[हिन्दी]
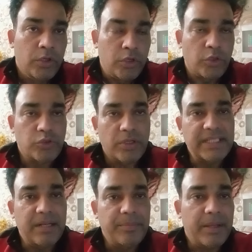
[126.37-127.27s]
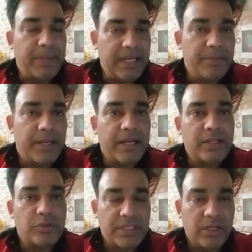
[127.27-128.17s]
दोस्तों अगर चैनल पर आप पहली बार
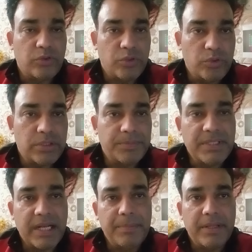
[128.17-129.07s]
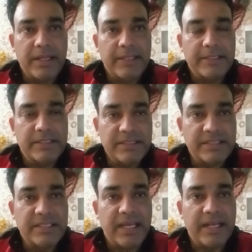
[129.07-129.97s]
हैं तो चैनल को ज़रूर सब्सक्राइब करें
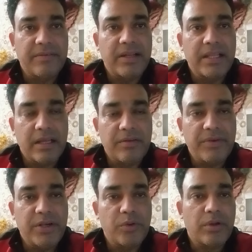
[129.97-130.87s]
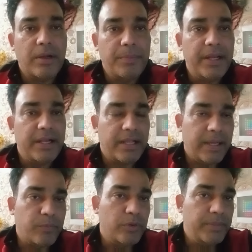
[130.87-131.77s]
जिससे आने वाली हर वीडियो का अपडेट
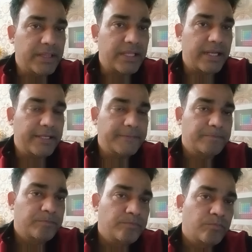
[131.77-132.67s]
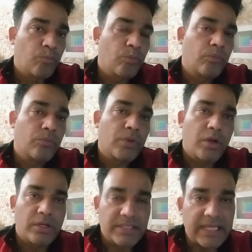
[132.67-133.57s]
आपको मिलता रहे
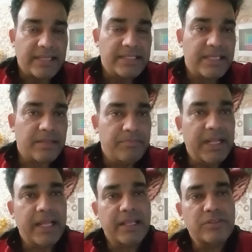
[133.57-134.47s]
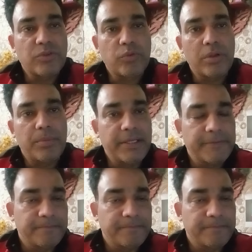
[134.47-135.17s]
और साथ ही साथ बेल आइकन ज़रूर दबाएँ